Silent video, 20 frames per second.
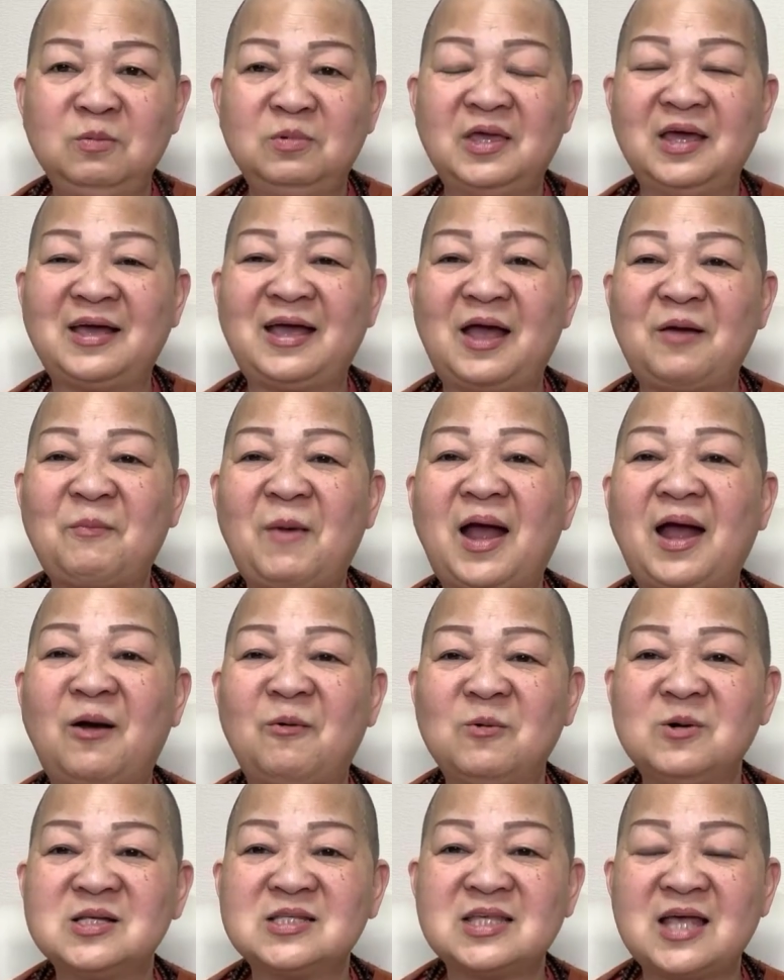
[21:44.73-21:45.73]
chứ các bạn
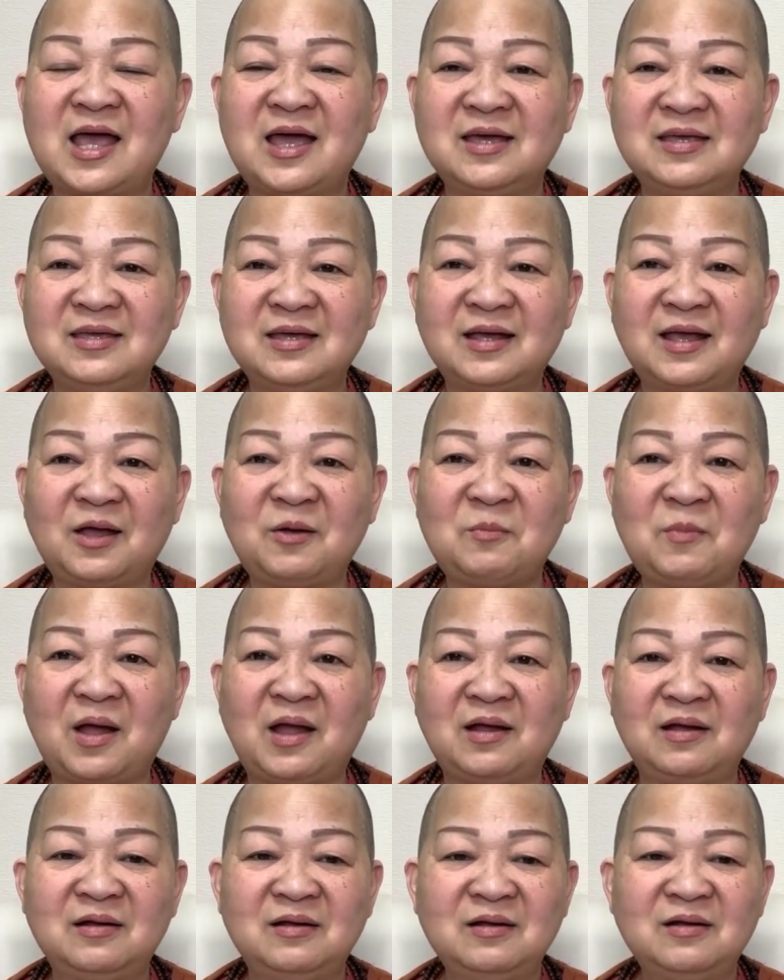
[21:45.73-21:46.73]
không có sai nha các
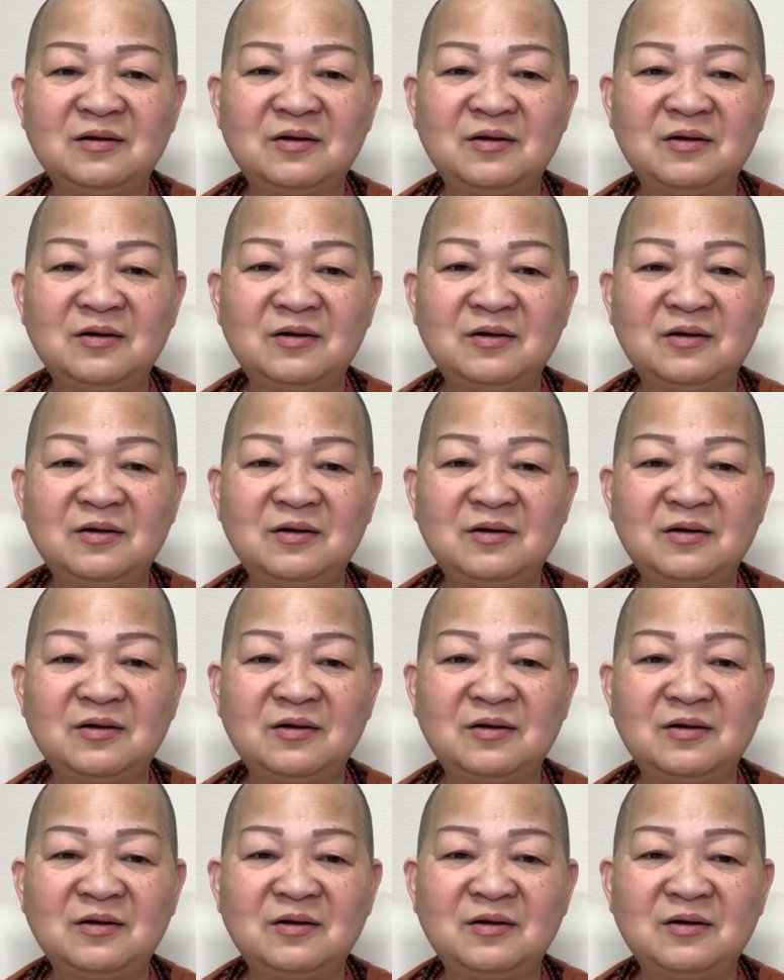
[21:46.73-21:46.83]
bạn.